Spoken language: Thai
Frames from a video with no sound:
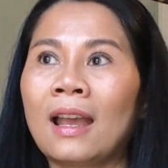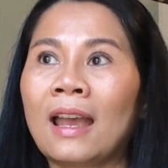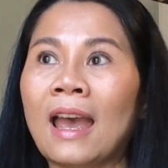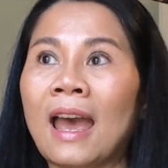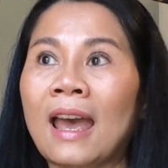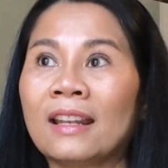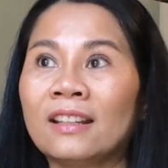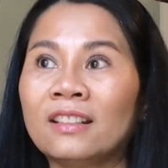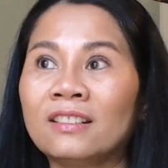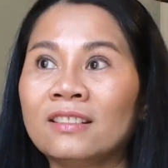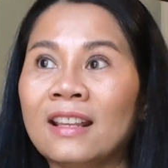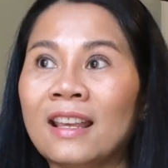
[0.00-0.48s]
กา
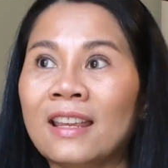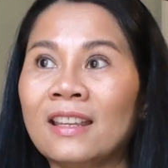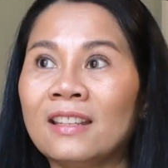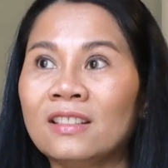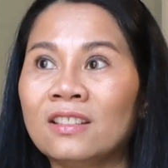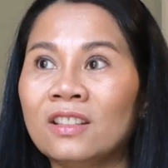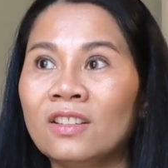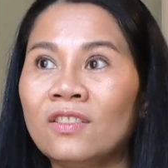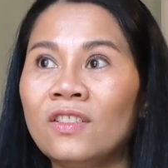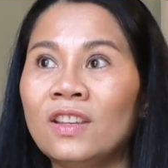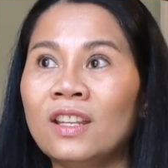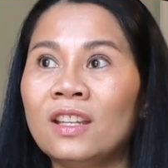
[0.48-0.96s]
รใส่
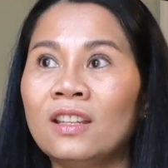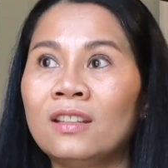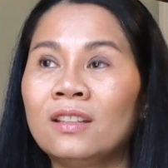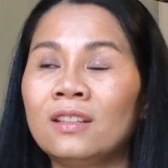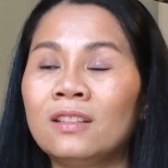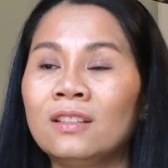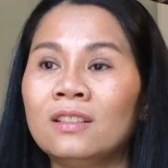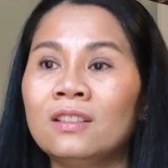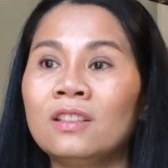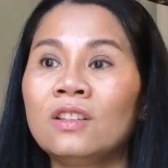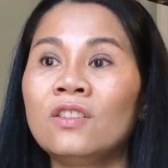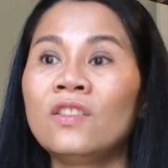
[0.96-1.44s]
ชีวิต
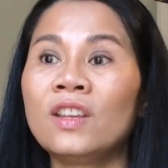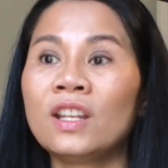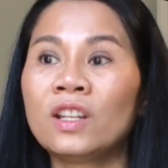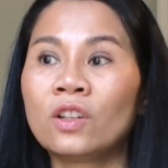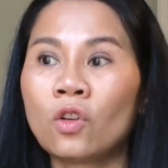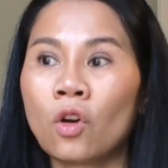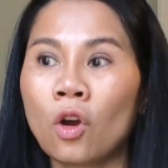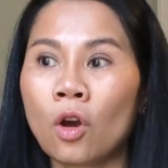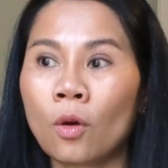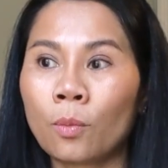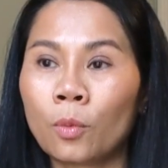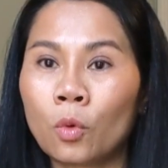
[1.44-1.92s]
ชีวิต
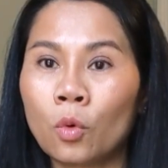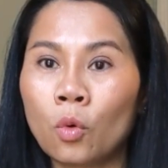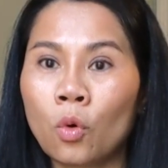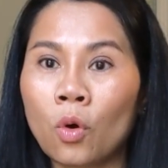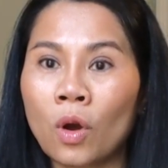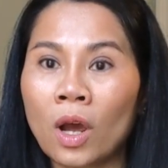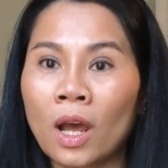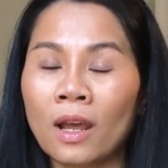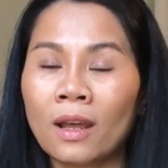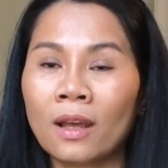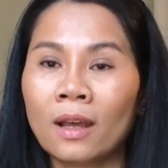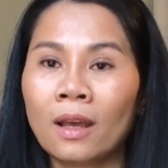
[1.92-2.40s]
ครอบครัว
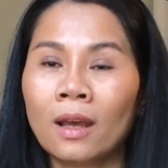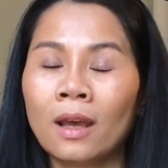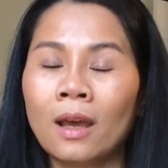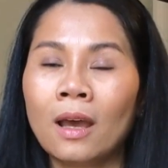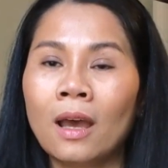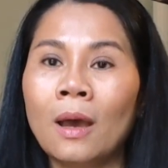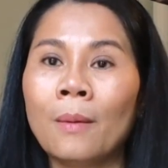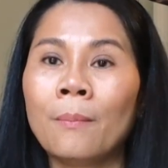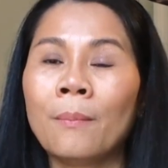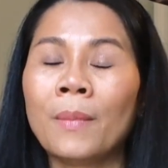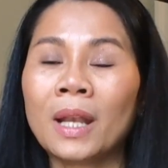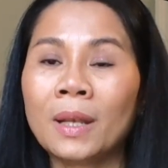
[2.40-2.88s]

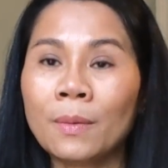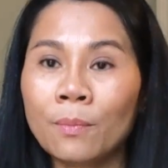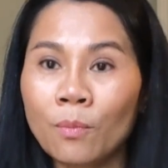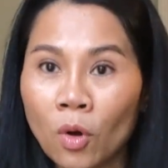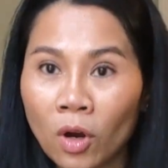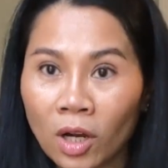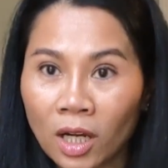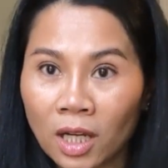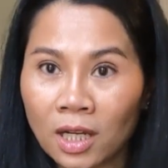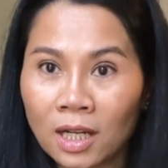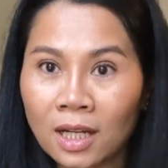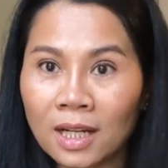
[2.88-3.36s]
มัน
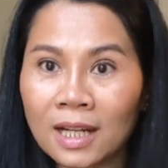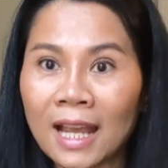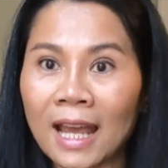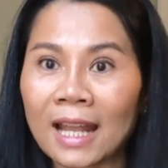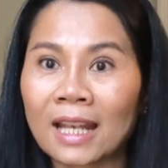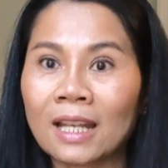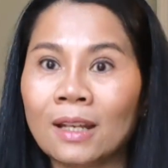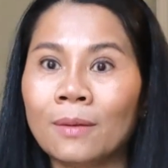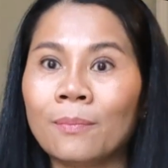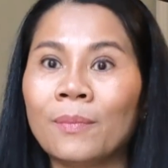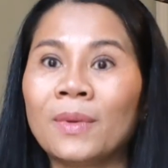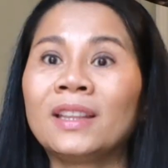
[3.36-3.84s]
บ่คือกั
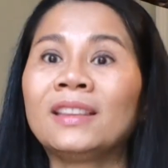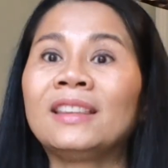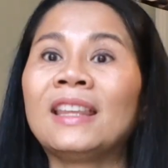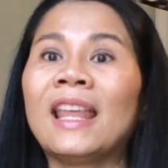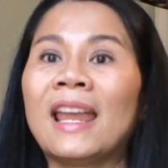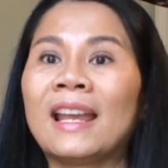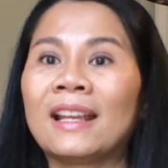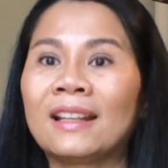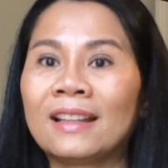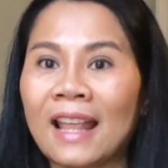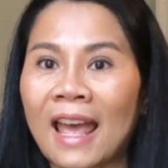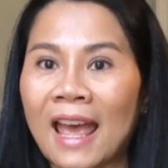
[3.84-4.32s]
นมันแต
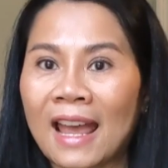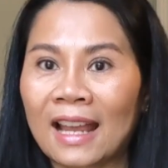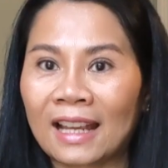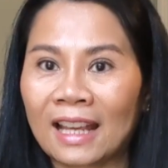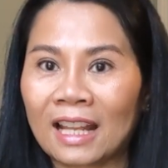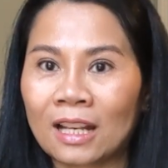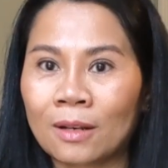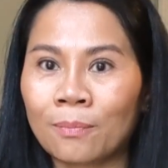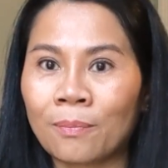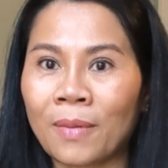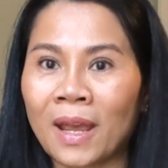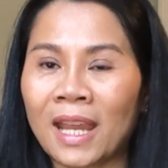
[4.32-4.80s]
กต่างกั
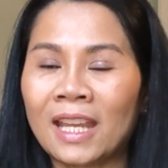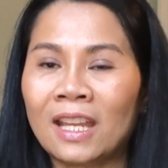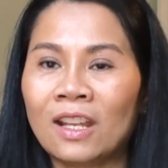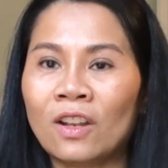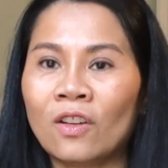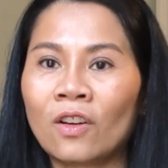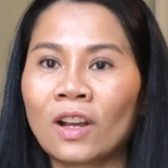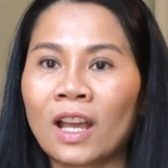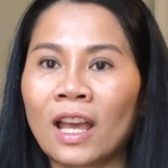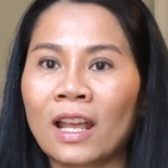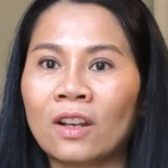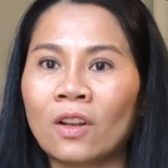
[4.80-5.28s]
นไป
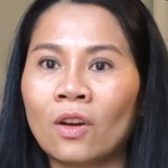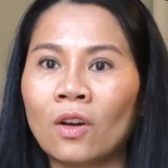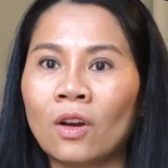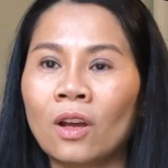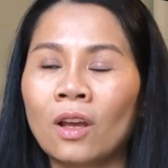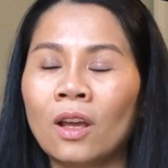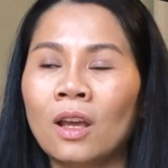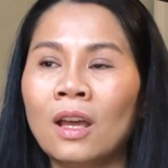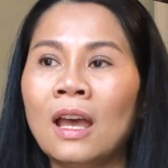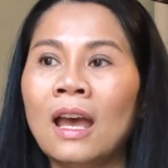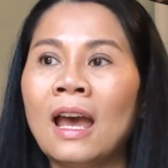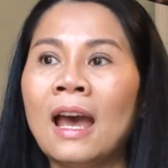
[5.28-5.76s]
เนาะค่ะเนาะ
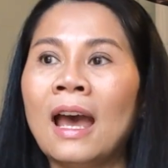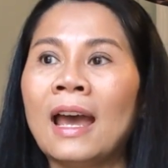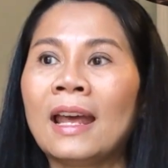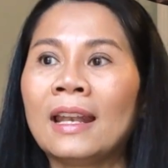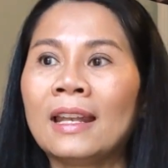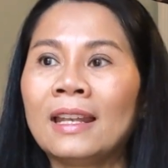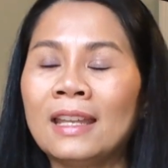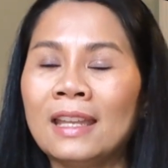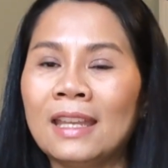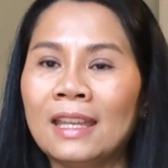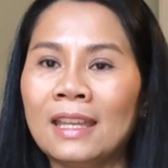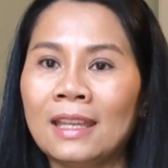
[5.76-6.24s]
อัน
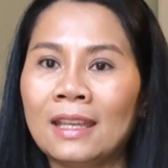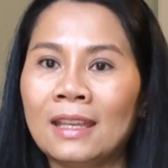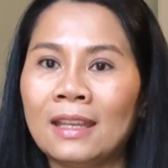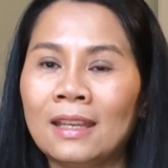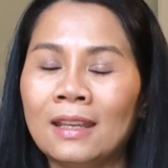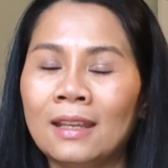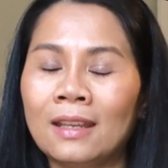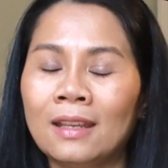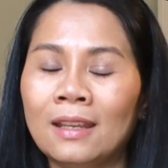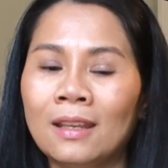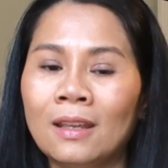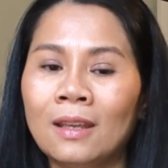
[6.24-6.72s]
นี้
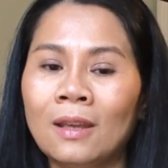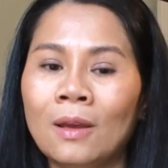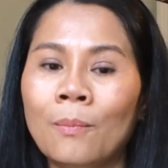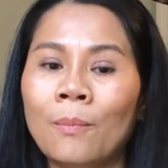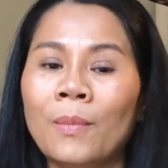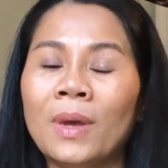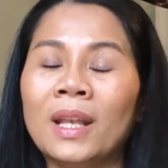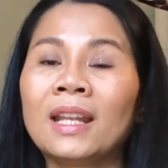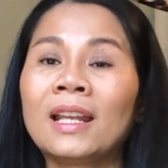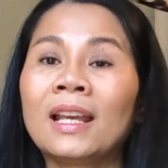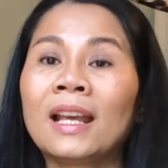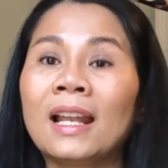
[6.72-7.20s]

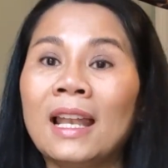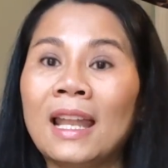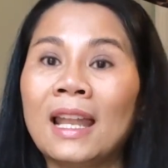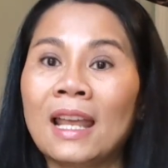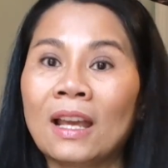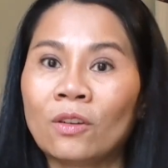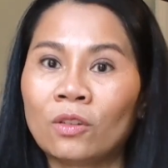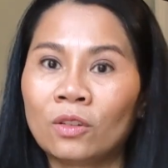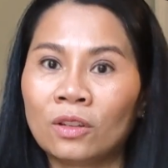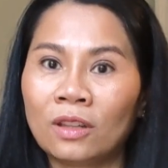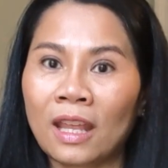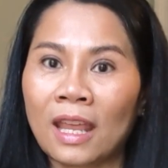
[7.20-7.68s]
มันก็แล้
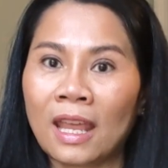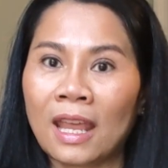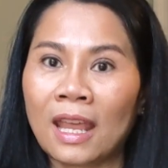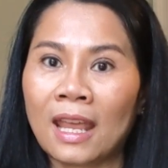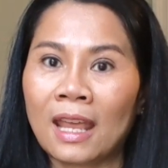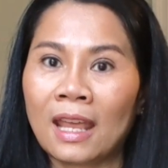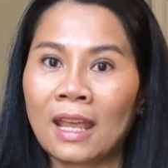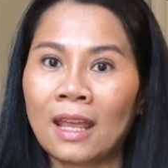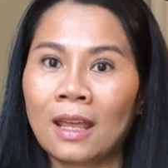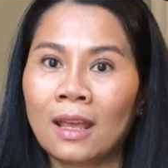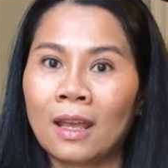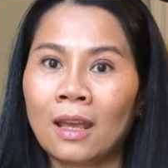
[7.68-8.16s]
วแต่
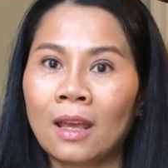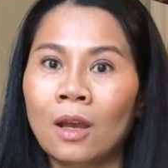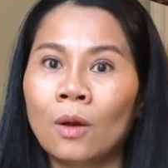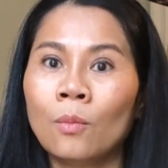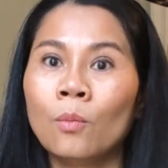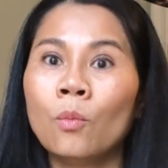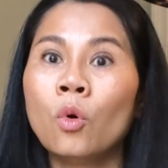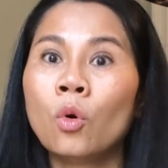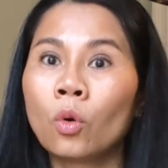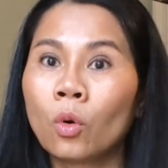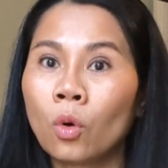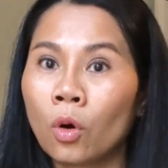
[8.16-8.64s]

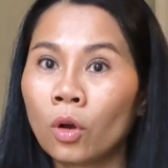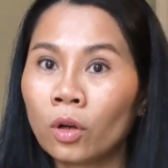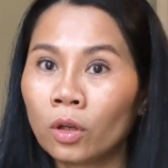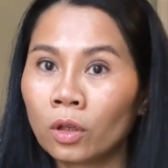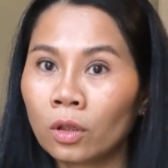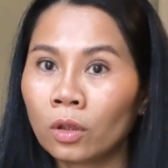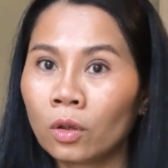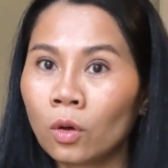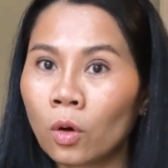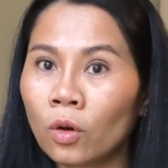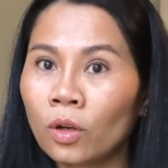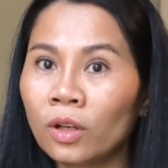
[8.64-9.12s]
บุคคล
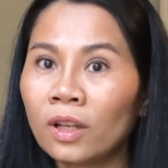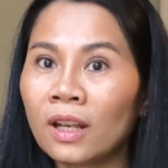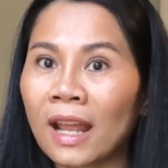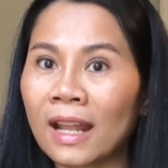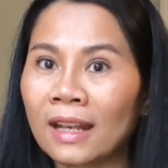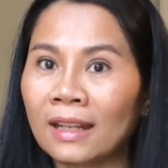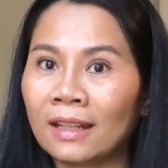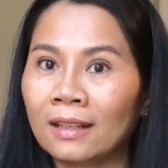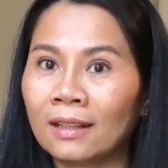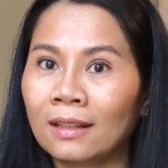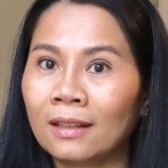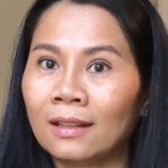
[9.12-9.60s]
คน
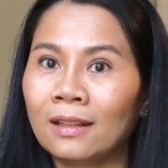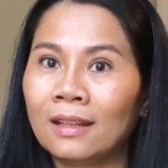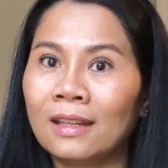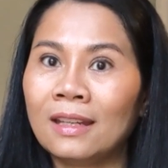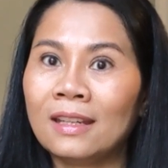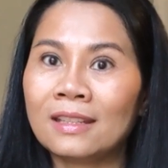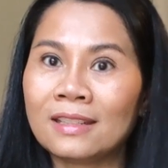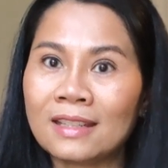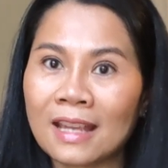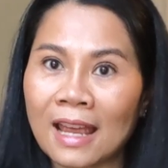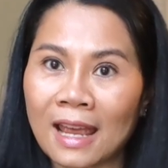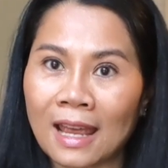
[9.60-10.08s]
นั้น
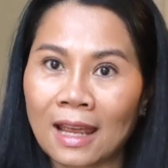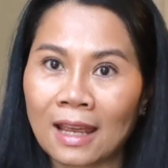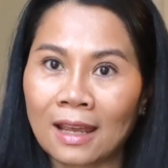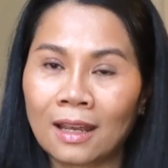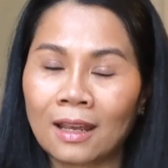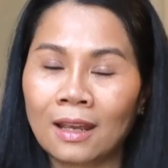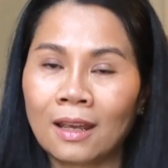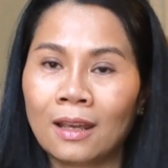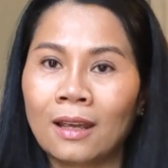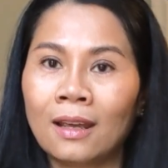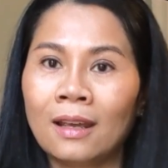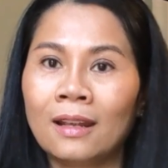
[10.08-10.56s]
ที่จะ
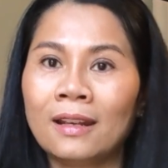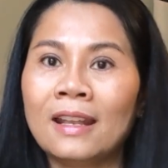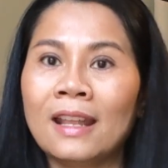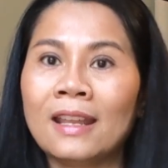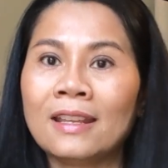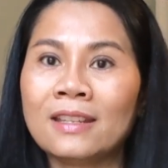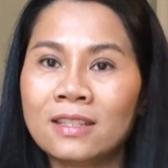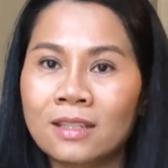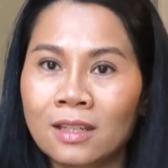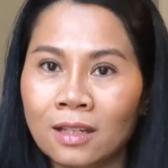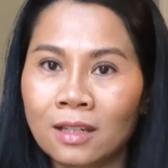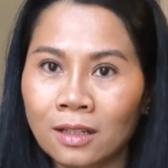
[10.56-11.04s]
ได้
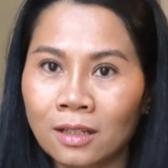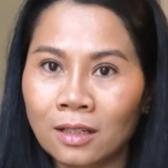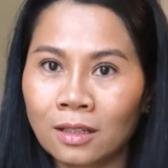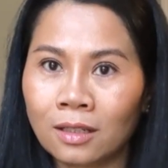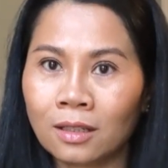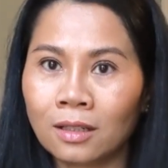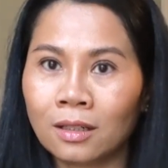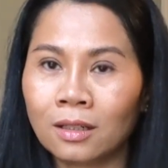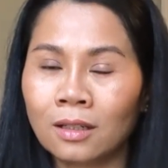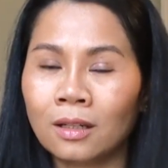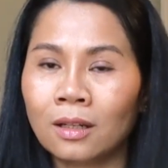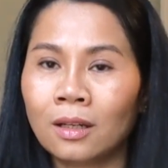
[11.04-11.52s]
เจอ
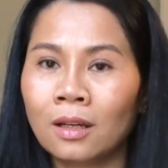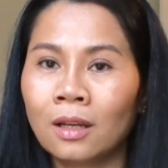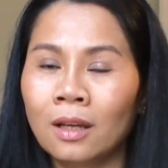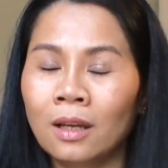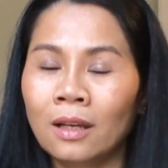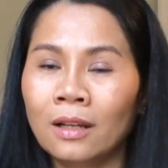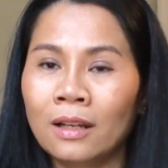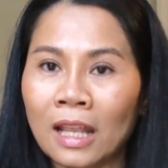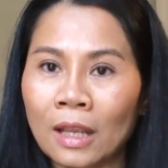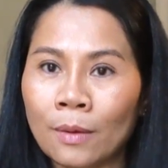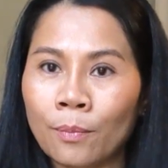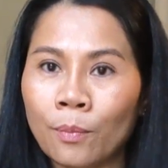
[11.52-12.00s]

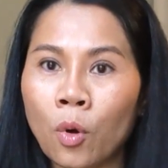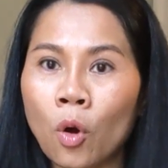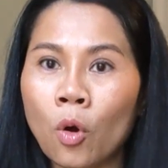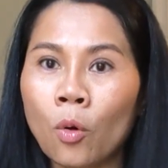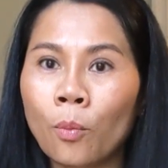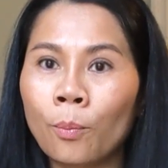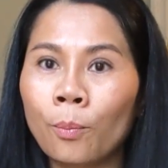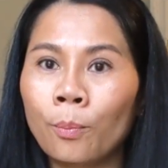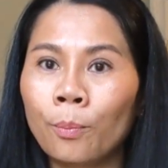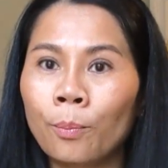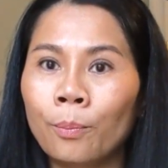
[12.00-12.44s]
ได้พบ